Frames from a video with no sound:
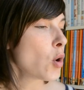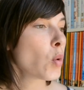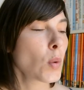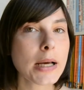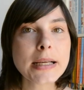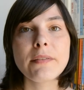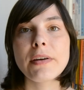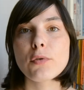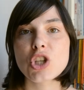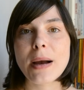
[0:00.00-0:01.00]
Una che
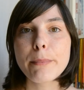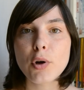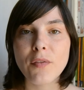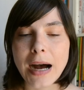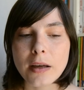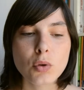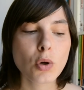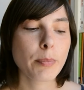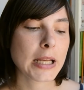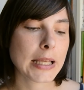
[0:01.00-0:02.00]
avevo già
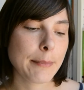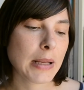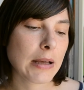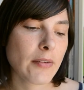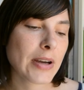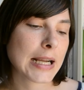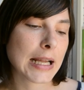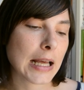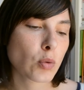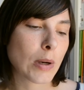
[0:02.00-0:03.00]
provato perché me l'aveva
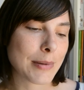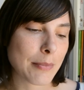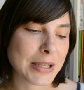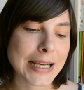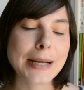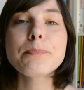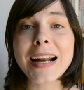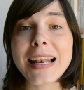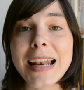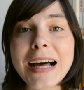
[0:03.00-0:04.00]
regalato una mia amica.
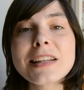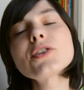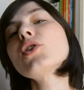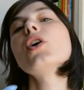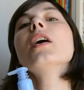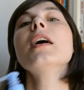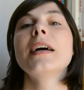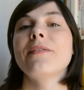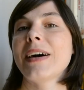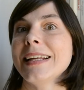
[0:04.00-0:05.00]
Tra l'altro
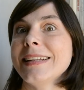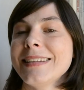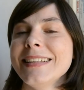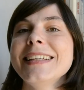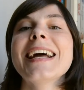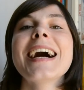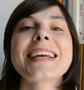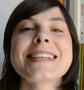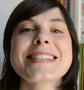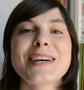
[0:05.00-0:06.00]
Valentina,
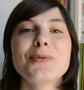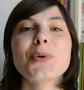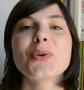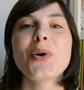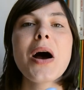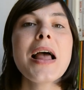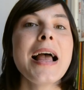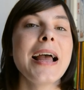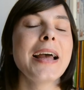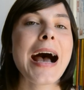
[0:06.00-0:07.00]
che saluto,
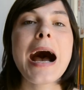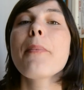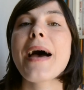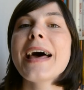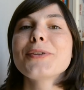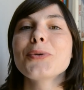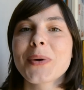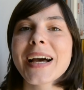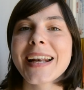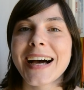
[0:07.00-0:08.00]
eh, ha aperto
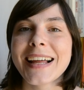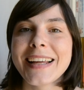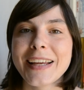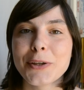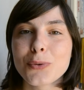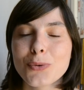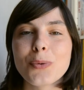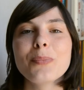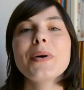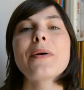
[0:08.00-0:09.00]
un canale
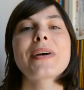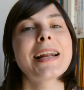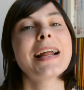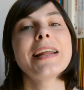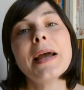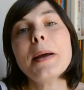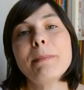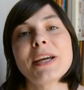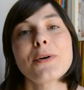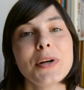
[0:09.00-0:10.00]
YouTube, è un canale
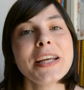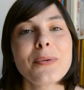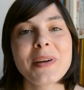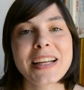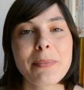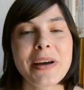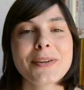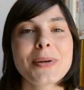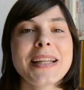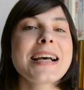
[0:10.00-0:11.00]
piccolino perché è
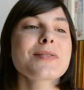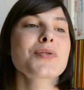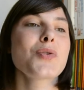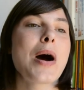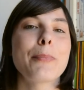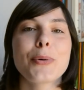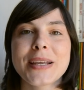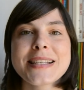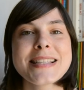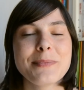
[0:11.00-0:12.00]
aperto adesso, ha
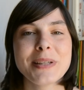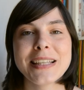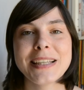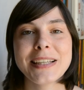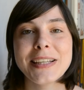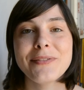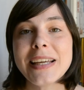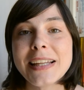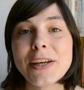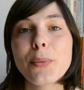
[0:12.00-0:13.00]
pochissimi
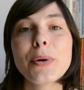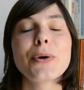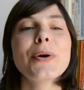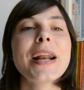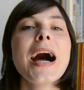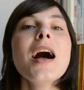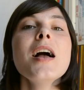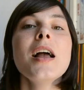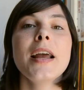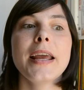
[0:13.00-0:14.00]
video per ora,
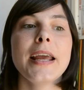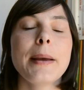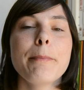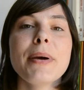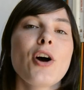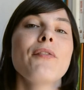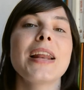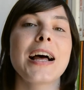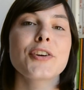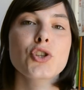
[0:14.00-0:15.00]
eh, però
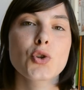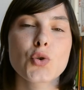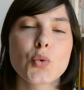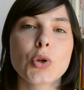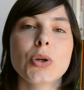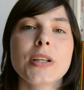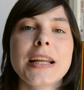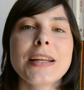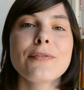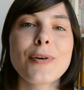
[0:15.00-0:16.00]
vi lascio giù eh,
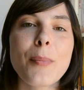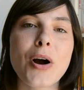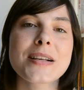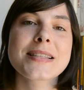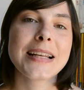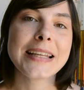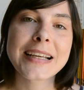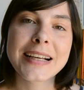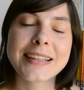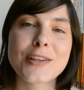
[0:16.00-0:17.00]
nell'info box il
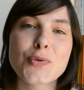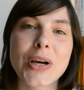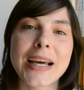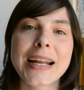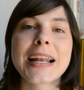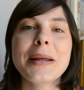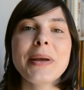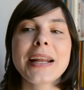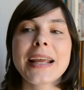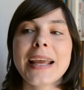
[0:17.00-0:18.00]
link del suo canale
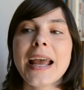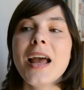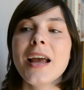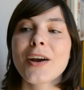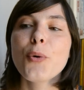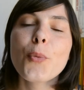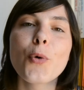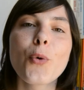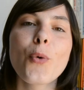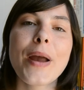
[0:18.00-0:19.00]
perché
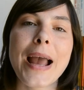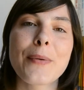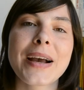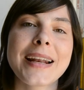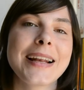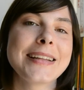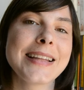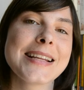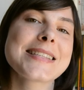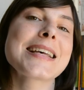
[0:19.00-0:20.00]
comunque è un canale
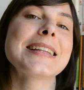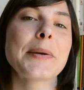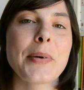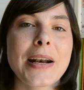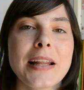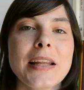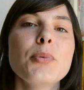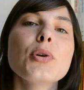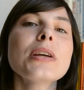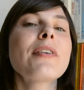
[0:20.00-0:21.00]
interessante, parla del
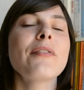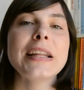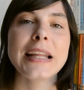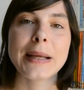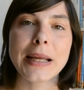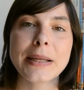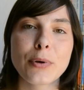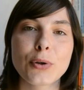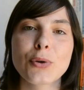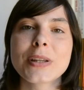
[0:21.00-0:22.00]
beauty, fa vedere i
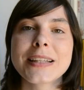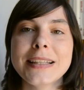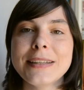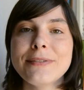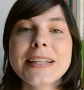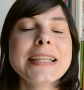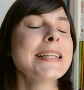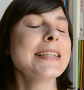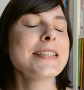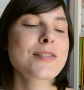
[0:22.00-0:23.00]
prodotti
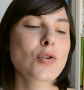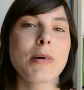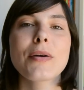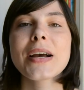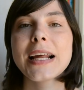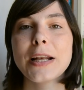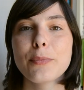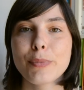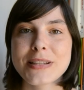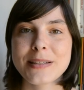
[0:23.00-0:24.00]
finiti, insomma è un canale
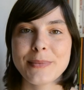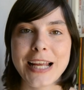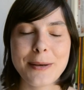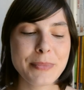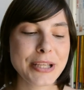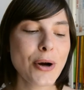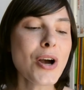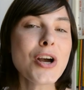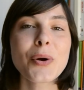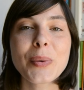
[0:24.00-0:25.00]
un po' simile al mio,
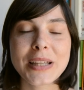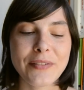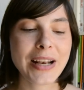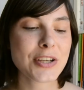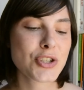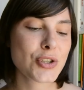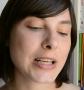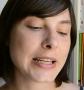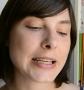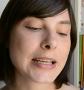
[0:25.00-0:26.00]
quindi vi lascio
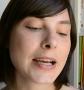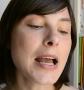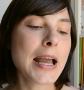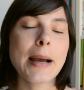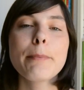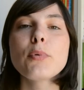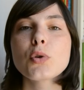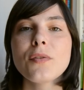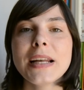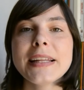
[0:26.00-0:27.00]
il link. E
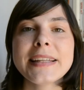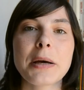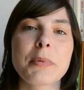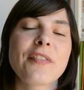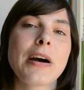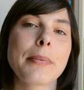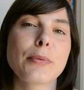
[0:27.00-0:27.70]
appunto Valentina mi aveva...